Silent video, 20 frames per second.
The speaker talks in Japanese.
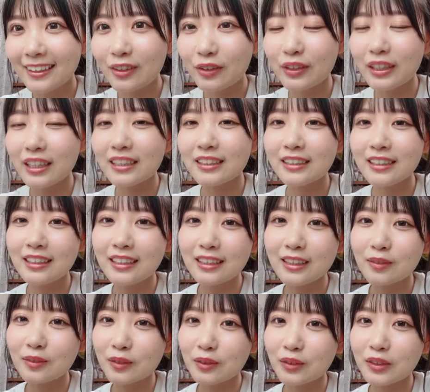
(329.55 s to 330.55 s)
なので
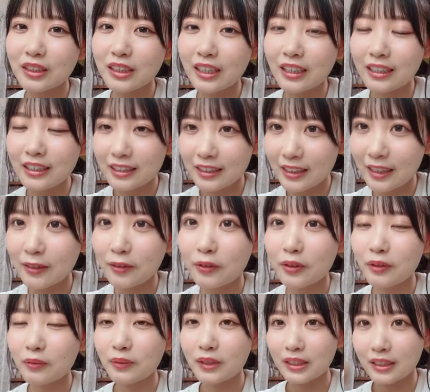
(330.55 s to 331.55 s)
SNS もその時間一切
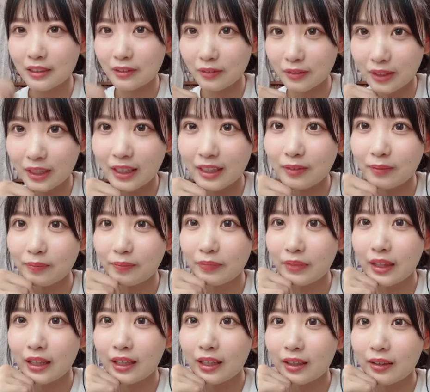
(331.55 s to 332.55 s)
起きませんので
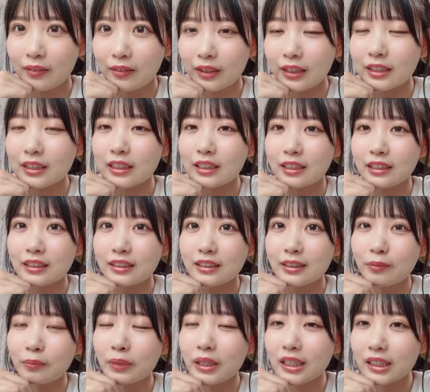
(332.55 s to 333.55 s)
皆さん
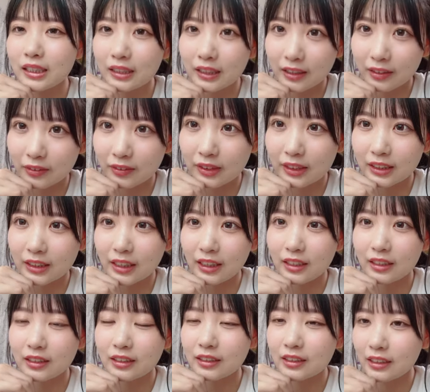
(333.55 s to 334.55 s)
心配しないでください
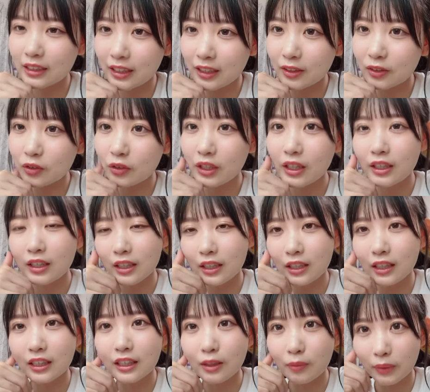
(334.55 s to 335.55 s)
ちゃんと元気
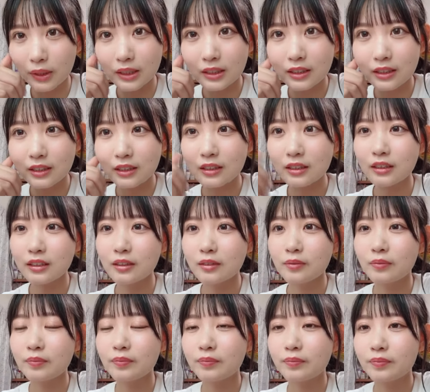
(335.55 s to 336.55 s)
に生きてます
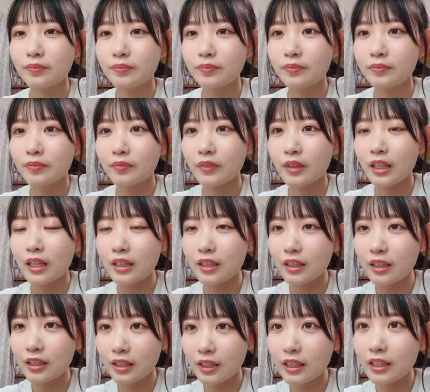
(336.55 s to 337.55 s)
元
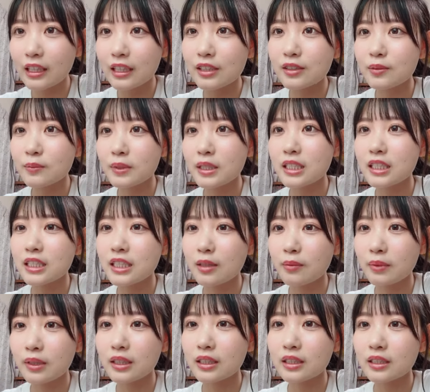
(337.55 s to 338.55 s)
気に夏眠して
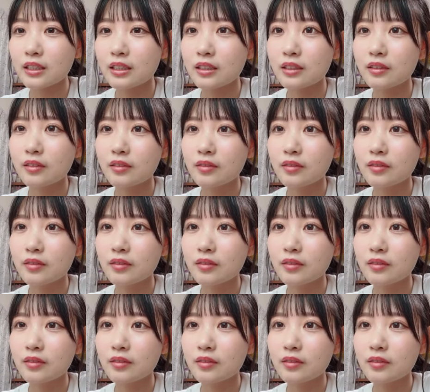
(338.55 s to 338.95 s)
ます